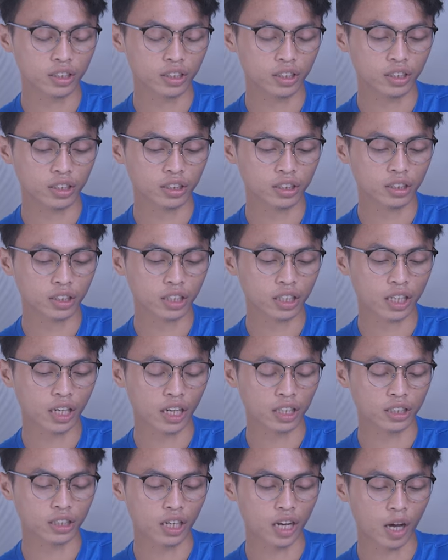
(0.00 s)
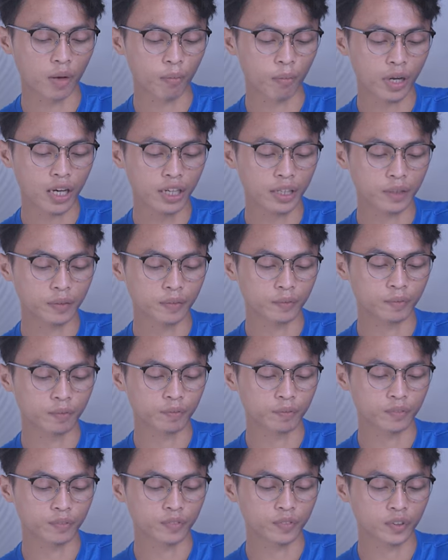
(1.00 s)
e, tekan lama,
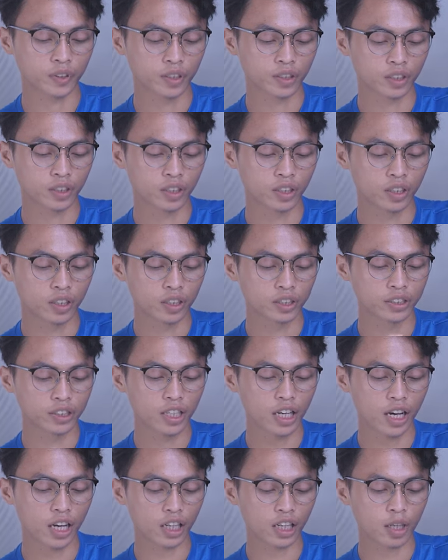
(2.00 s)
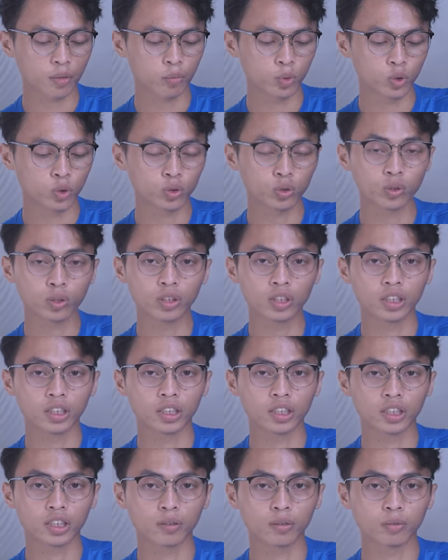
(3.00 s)
dia akan muncul
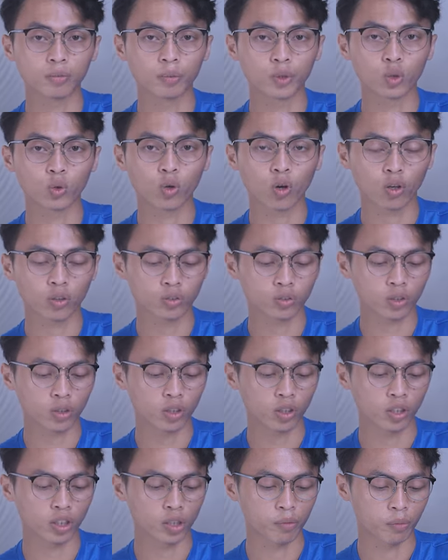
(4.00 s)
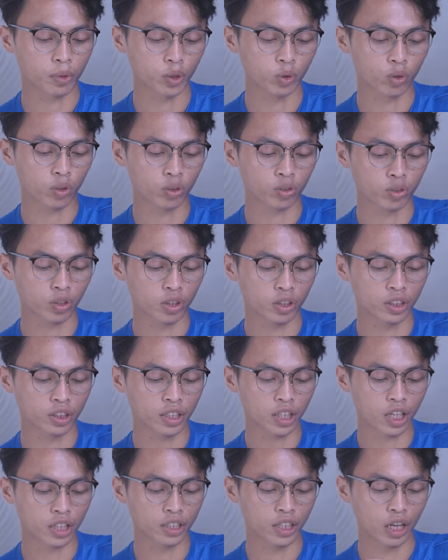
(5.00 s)
menu kontrol. Yang menu kontrol
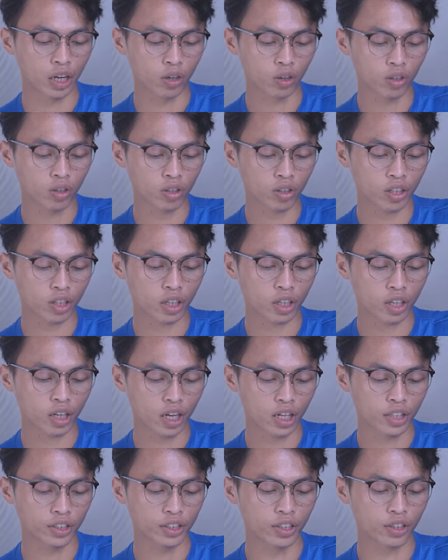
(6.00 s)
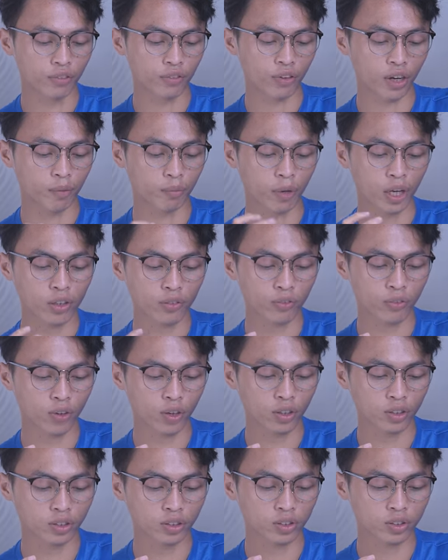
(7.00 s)
ini ada lock, ada find my
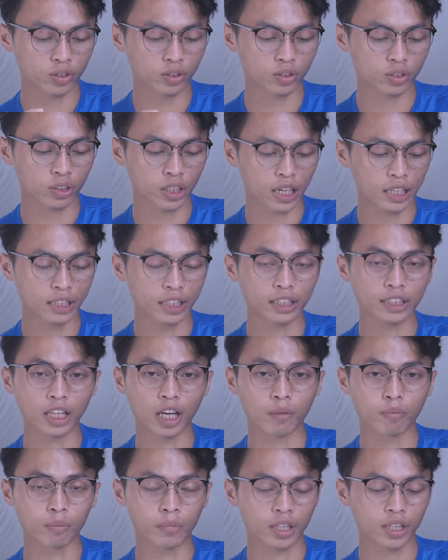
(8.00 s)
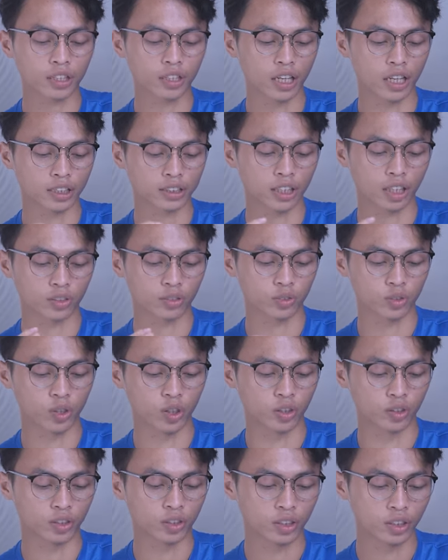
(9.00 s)
phone, terus ada timer dan
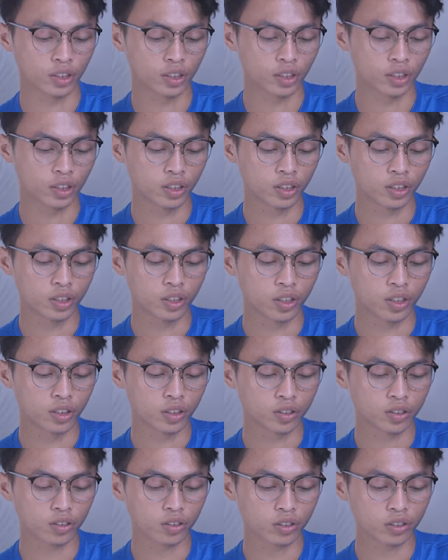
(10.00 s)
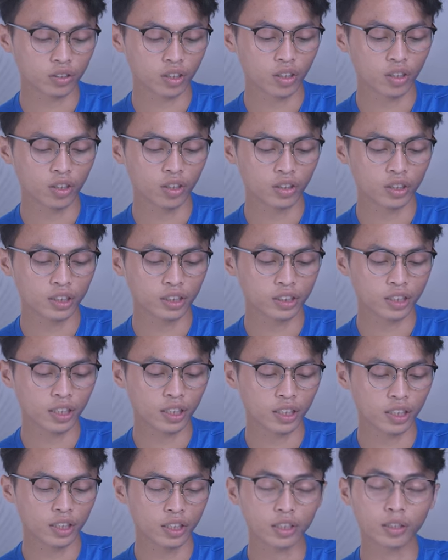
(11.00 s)
shutdown. Terus kalau
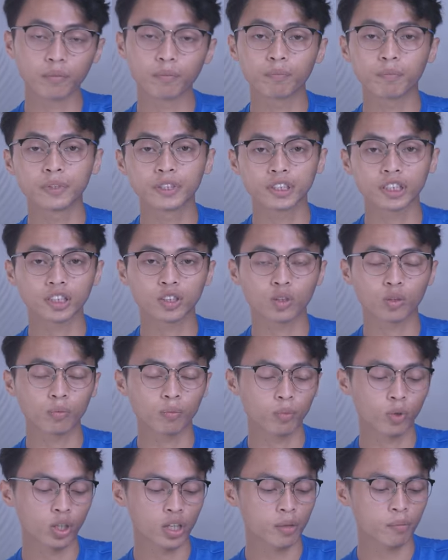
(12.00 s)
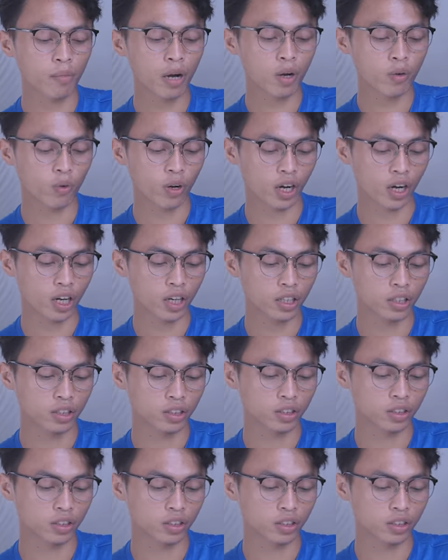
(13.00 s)
kita pencet tombol yang bawah,